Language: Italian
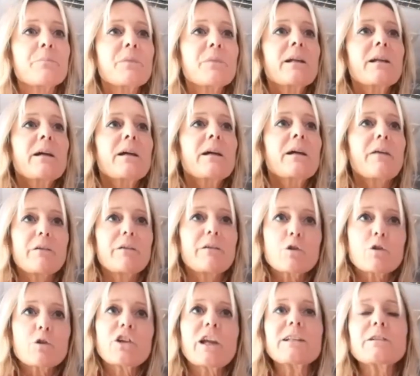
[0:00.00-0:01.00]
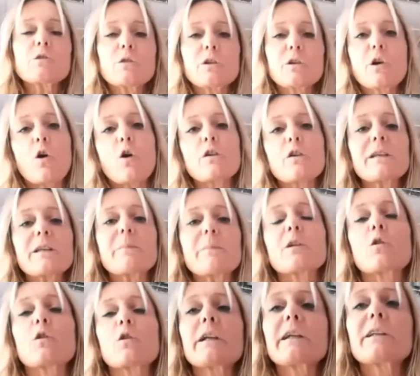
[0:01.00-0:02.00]
avevo scelto il cosa ma non
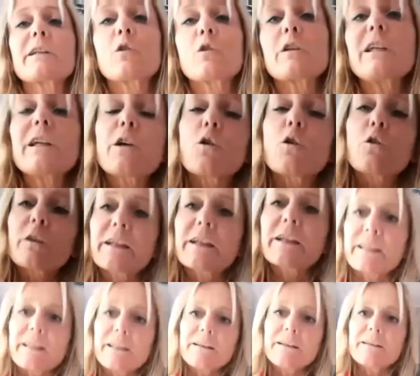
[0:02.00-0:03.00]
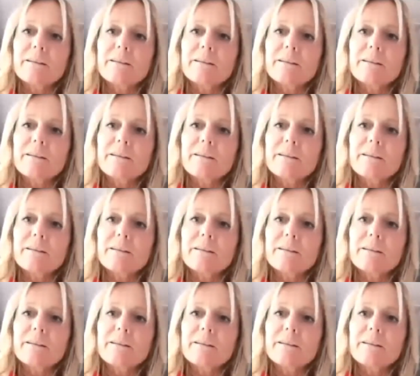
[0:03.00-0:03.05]
il, non il con chi